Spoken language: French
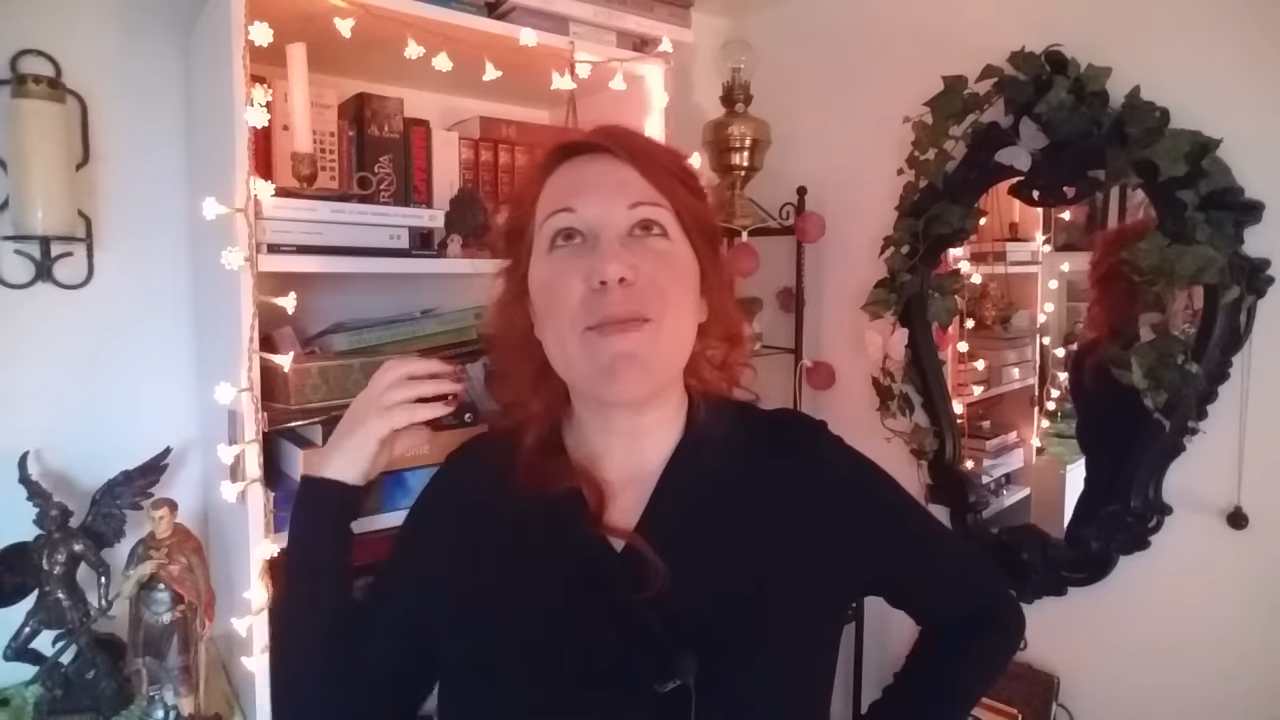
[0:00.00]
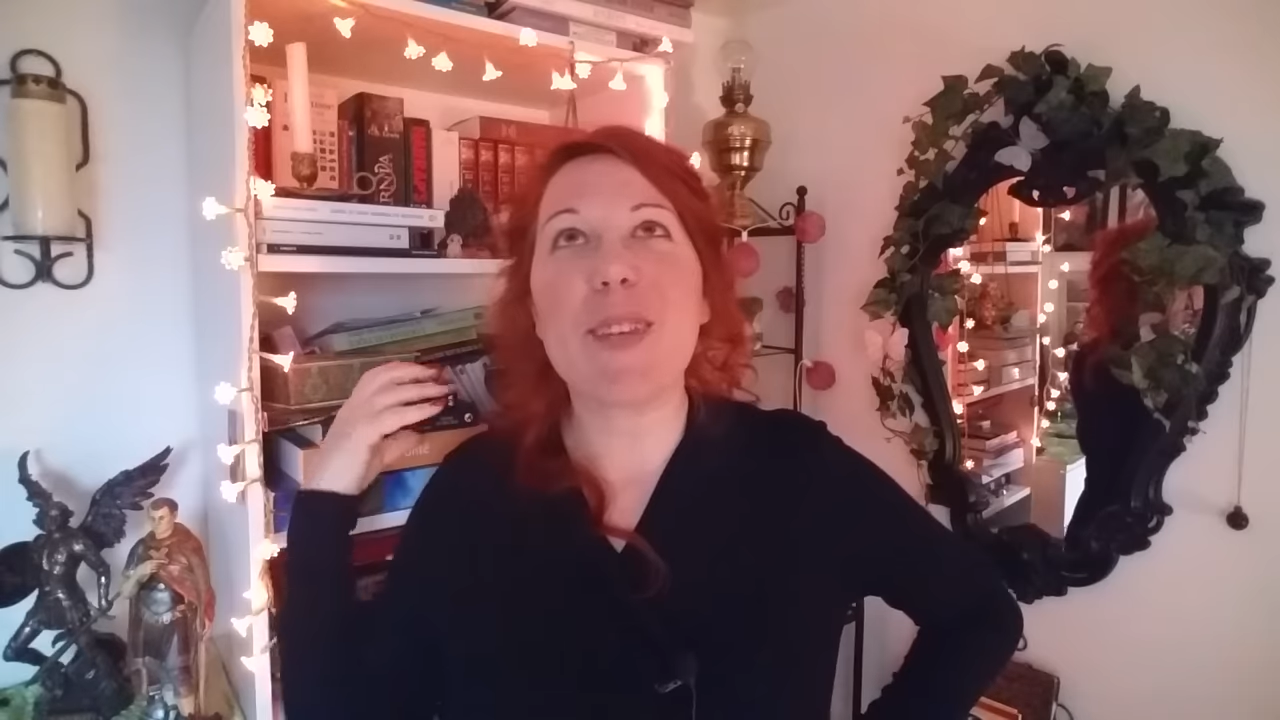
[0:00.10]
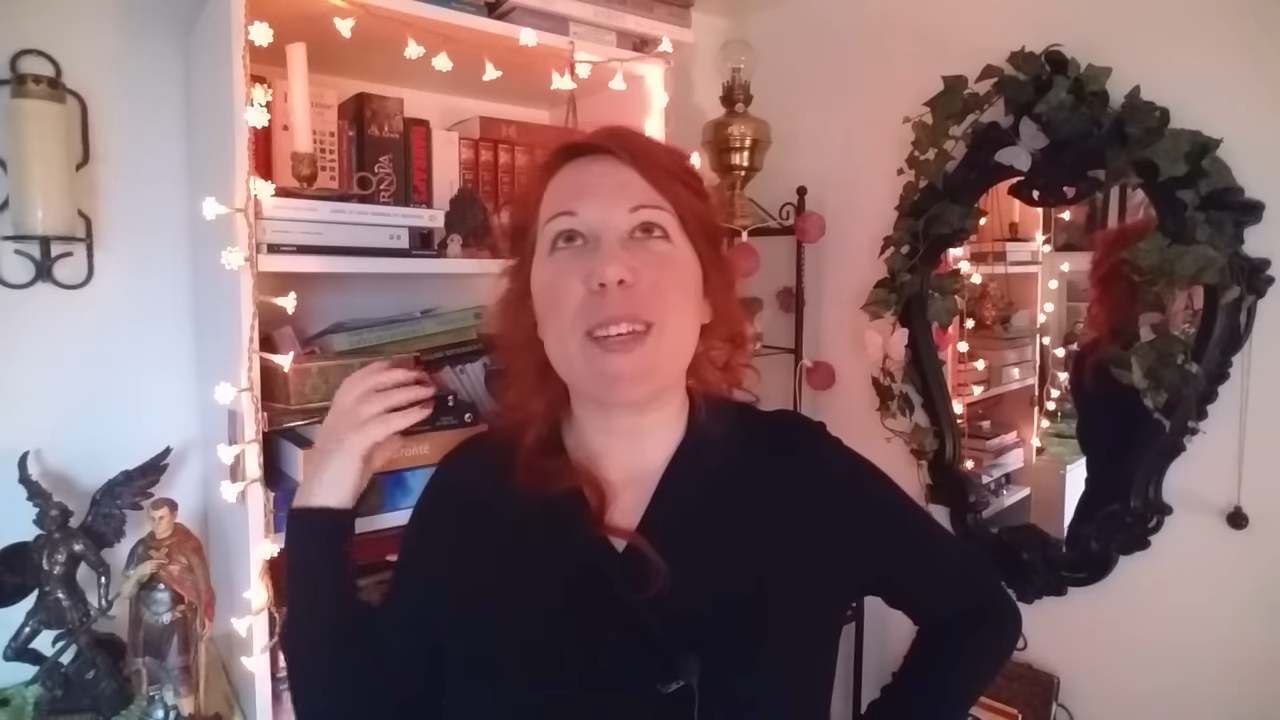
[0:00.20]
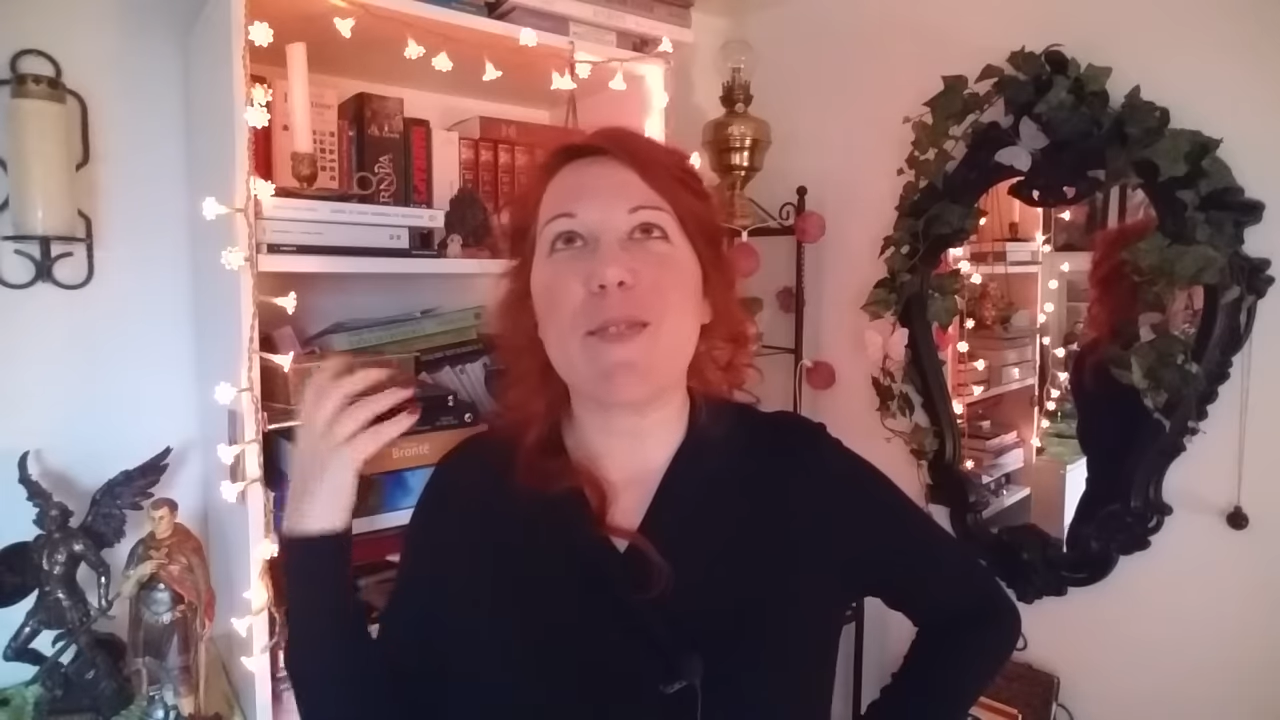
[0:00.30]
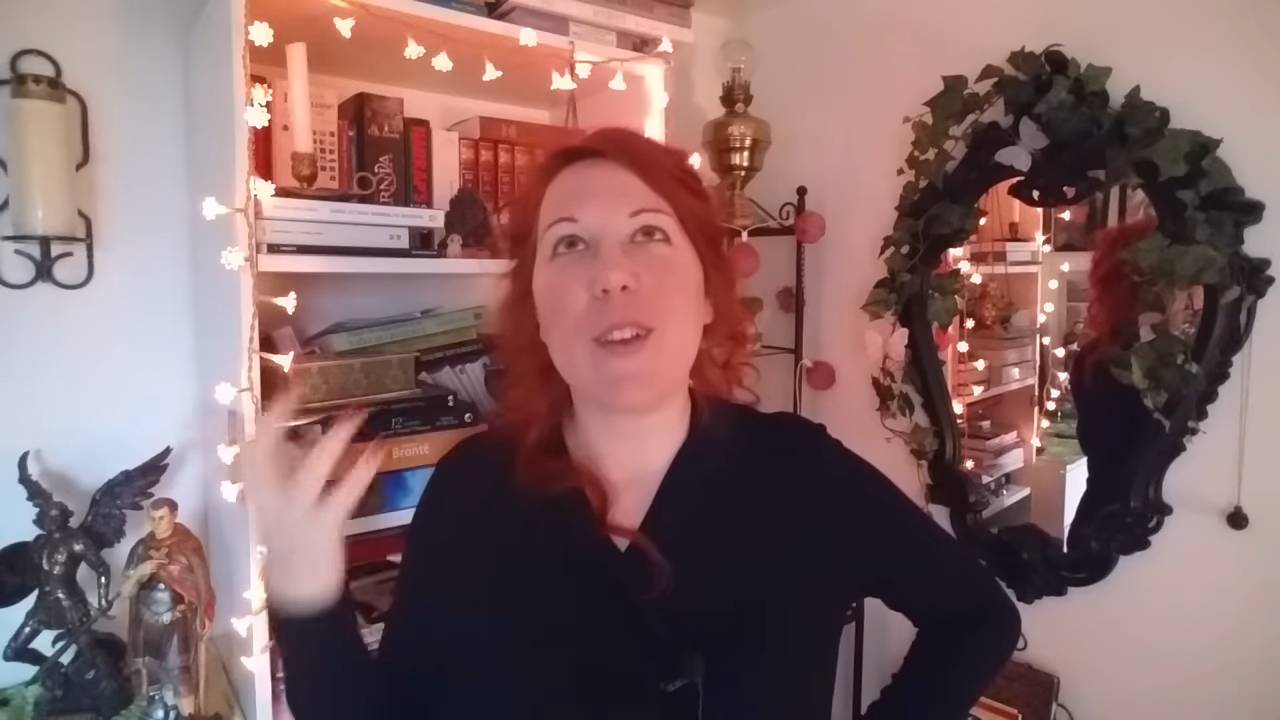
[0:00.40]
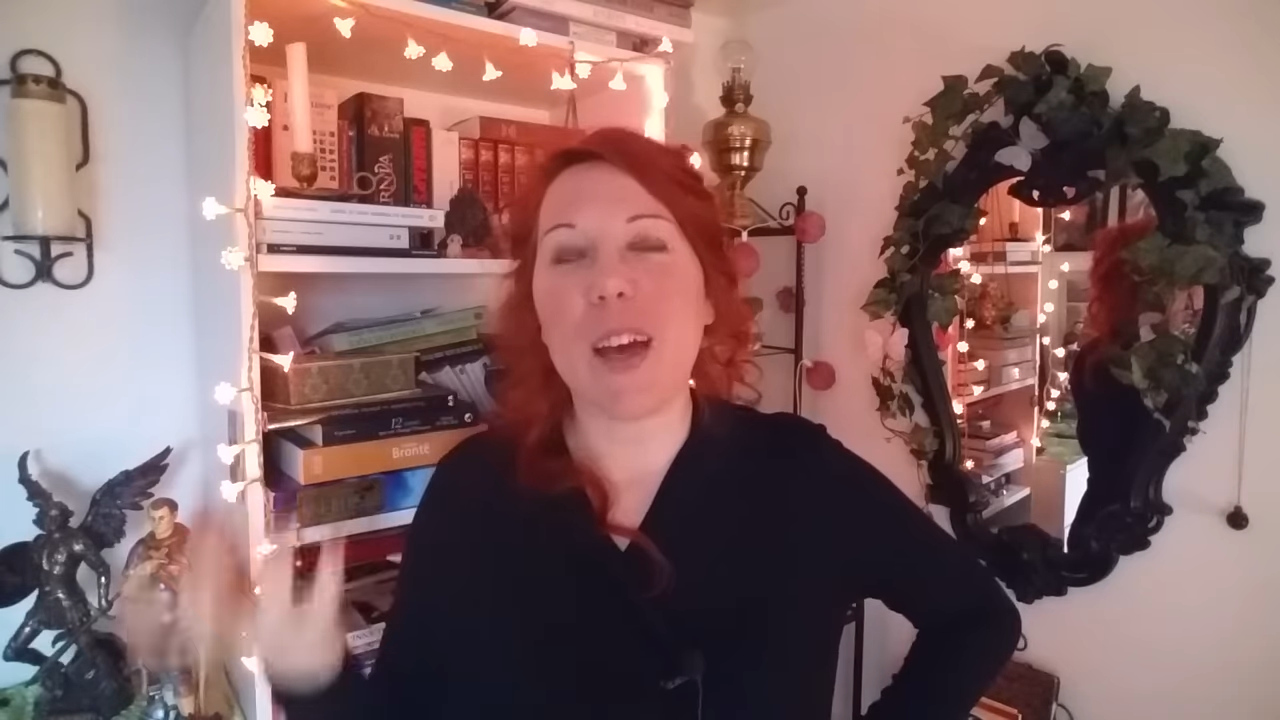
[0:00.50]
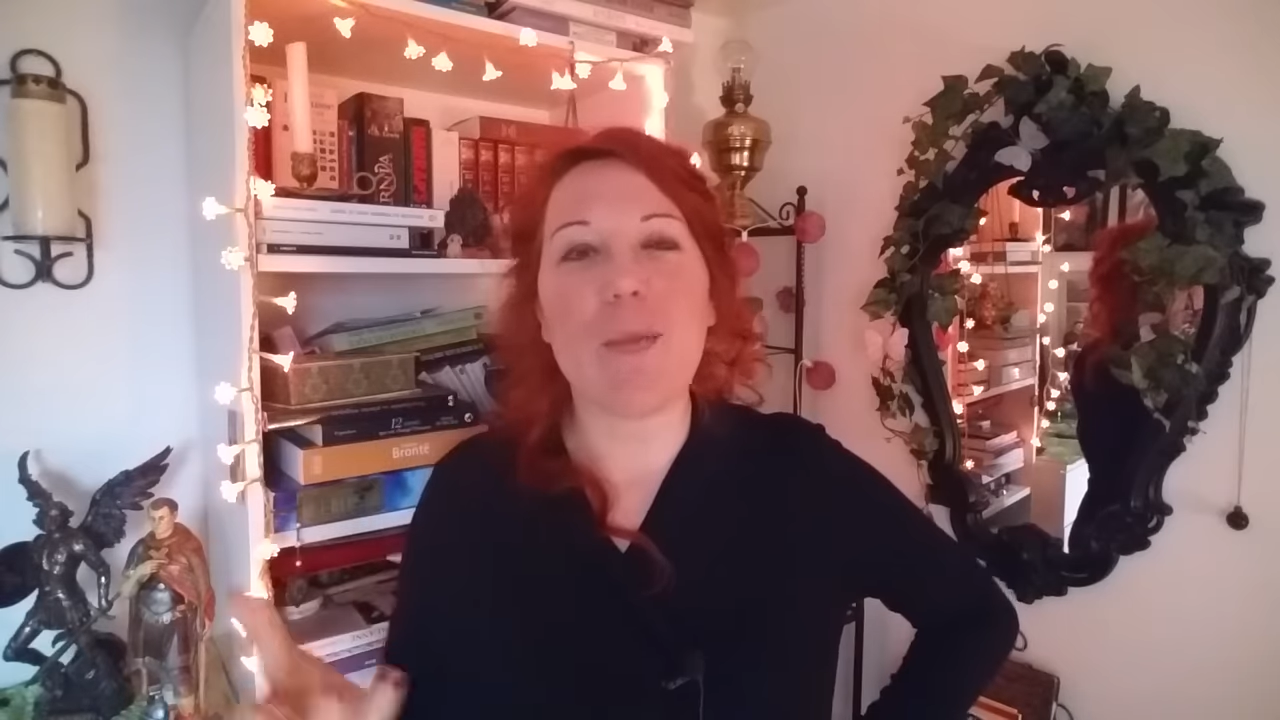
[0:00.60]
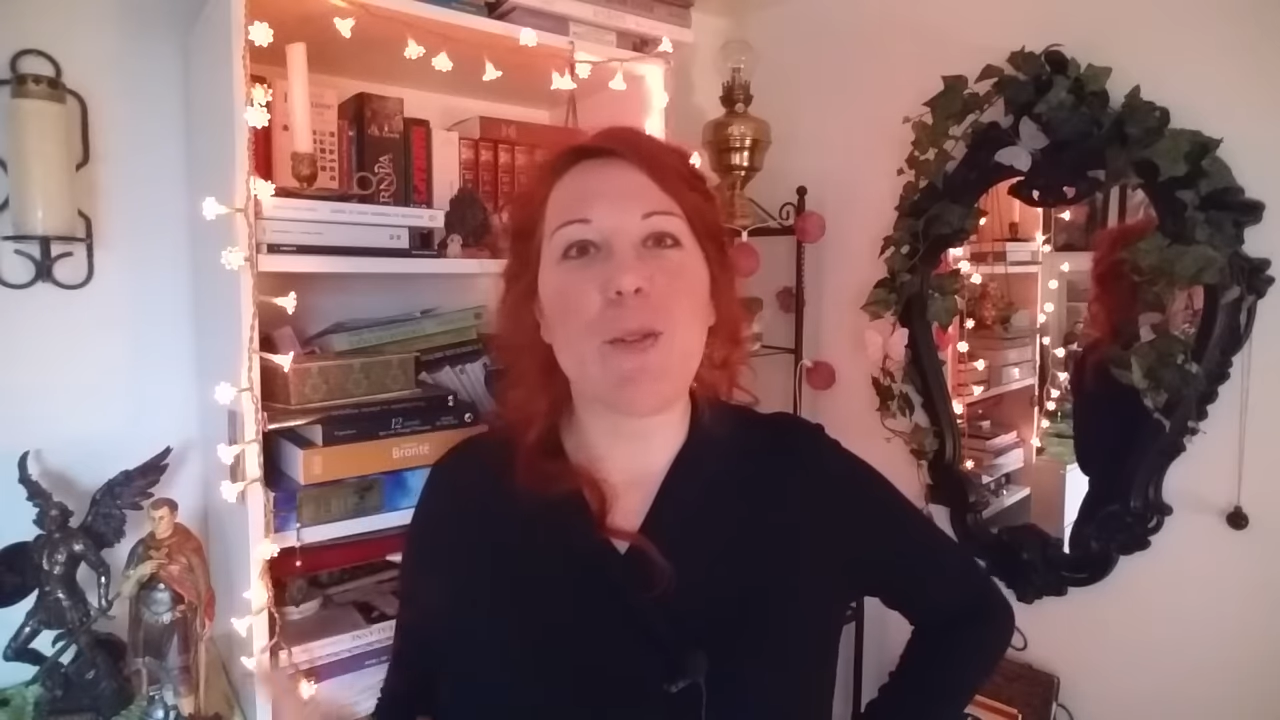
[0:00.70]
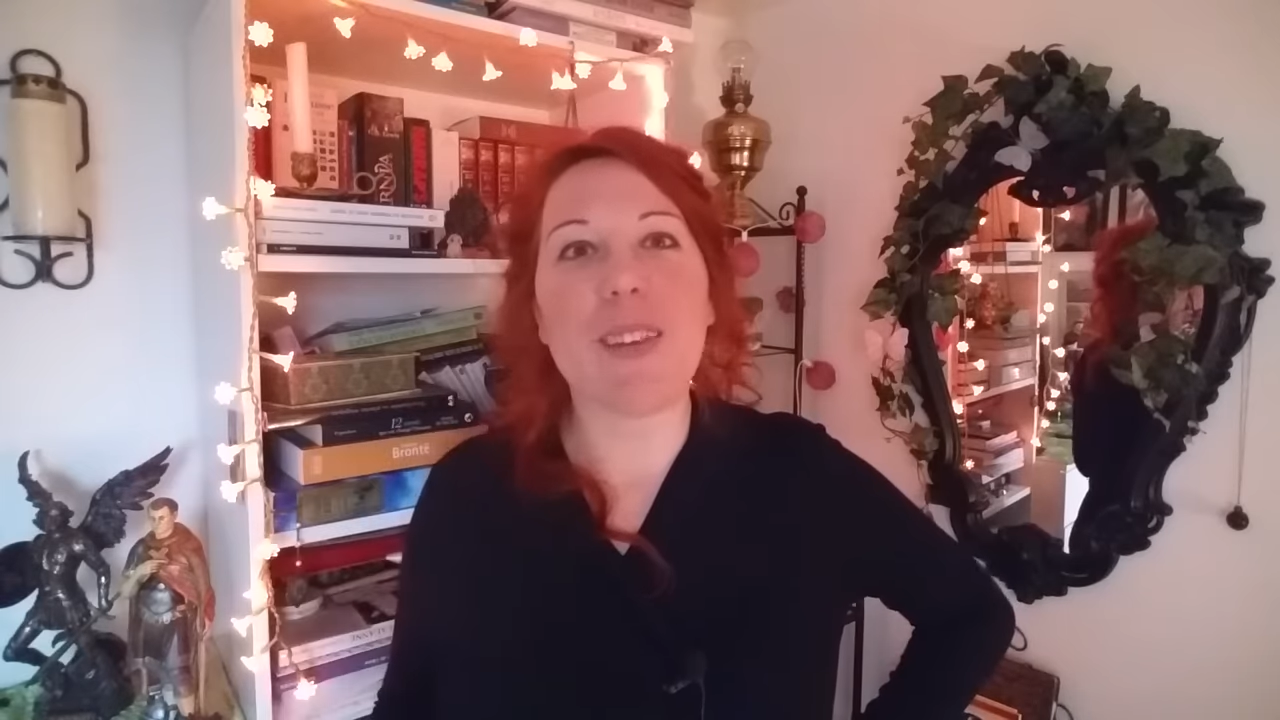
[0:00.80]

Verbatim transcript: mais vraiment